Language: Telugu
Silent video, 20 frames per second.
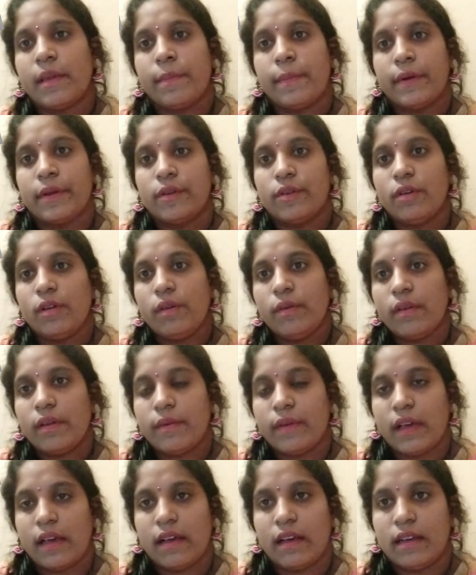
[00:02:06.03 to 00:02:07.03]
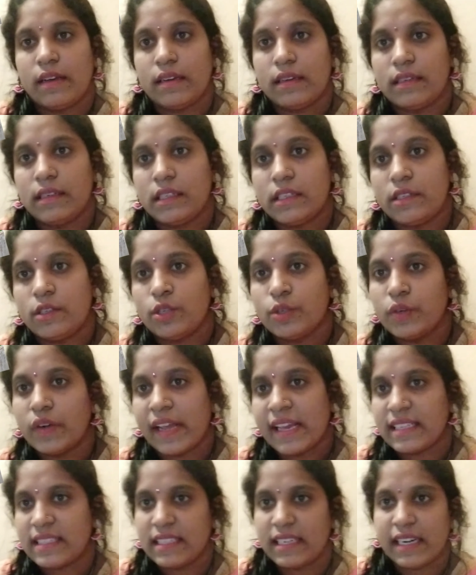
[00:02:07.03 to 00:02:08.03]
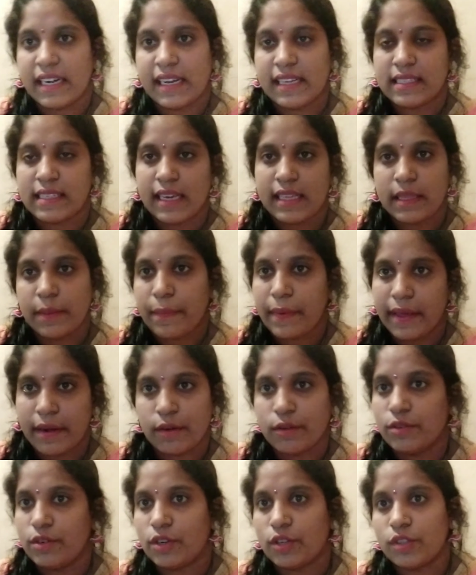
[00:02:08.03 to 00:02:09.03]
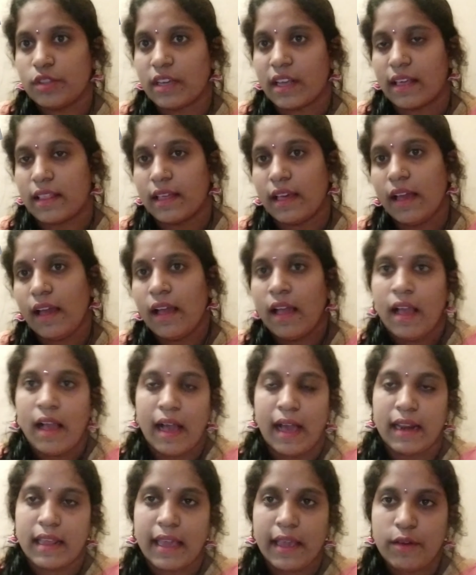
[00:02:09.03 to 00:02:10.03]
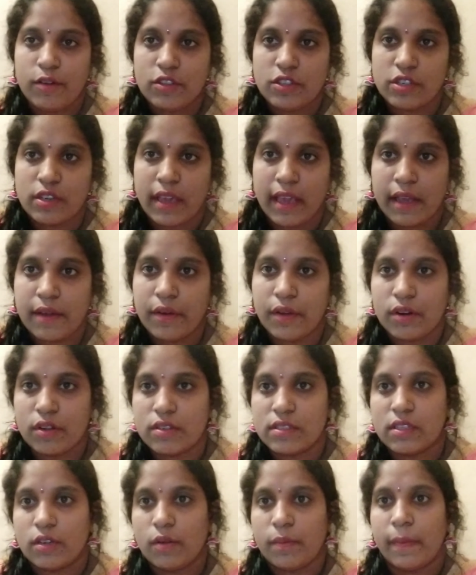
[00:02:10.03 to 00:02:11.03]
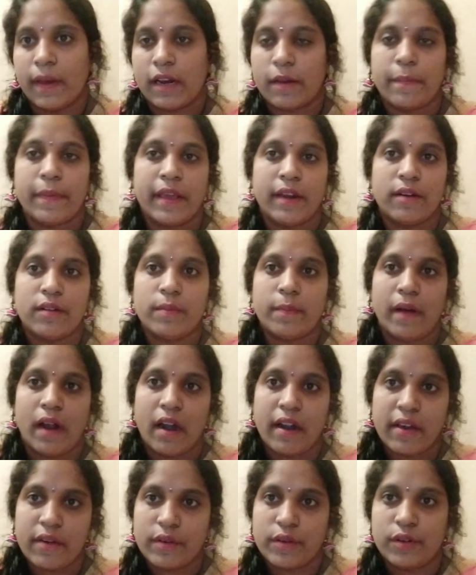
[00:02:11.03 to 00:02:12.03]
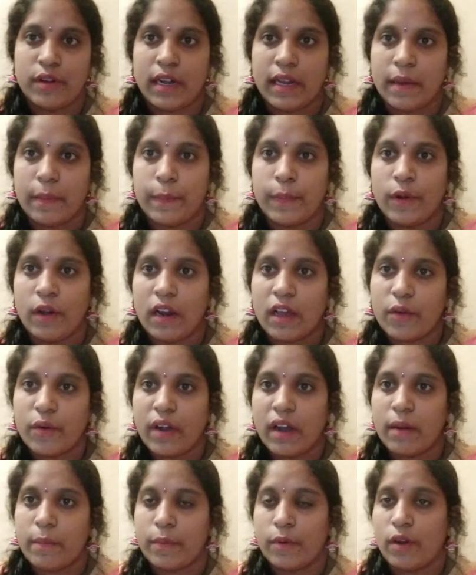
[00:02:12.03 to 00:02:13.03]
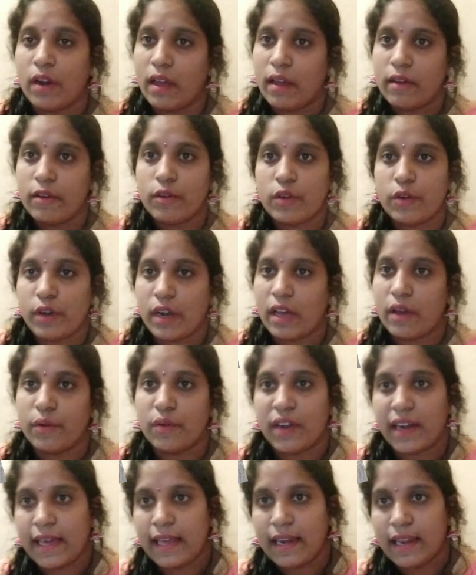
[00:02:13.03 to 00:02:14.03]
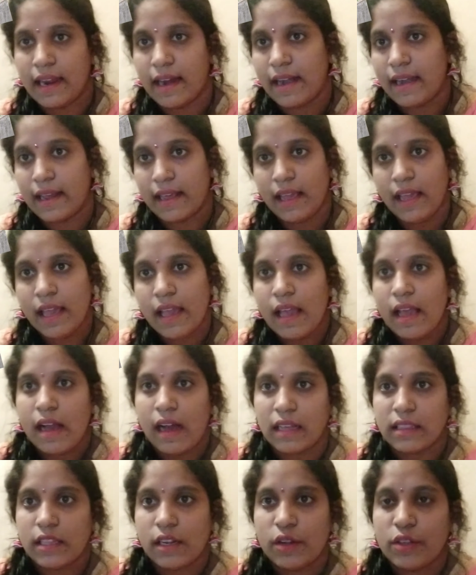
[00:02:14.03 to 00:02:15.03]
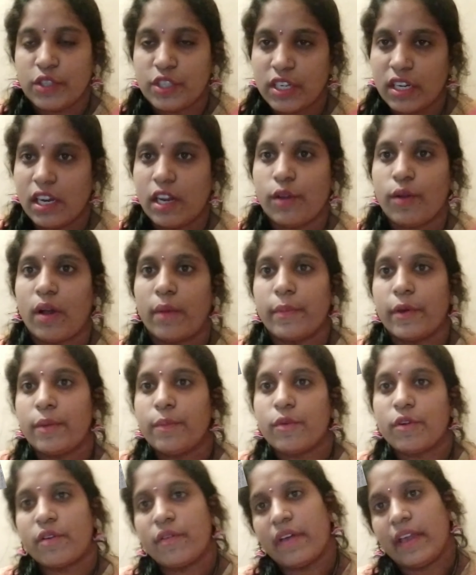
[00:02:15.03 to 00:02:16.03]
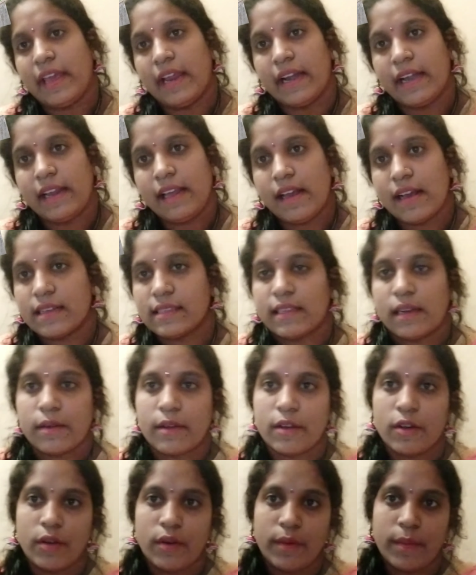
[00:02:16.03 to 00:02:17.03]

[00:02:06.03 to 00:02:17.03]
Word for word: ఇప్పుడు టూ డేస్ త్రీ డేస్ అయితే పెరుగు ఉంటుంది కదా అలాగే కొంచెం ఎక్కువ రోజులు మన పెరుగు పాడవకుండా పుల్లకుండా పులవకుండా ఉండాలి అంటే అందులో చిన్న కొబ్బరి ముక్క వేయండి అసలు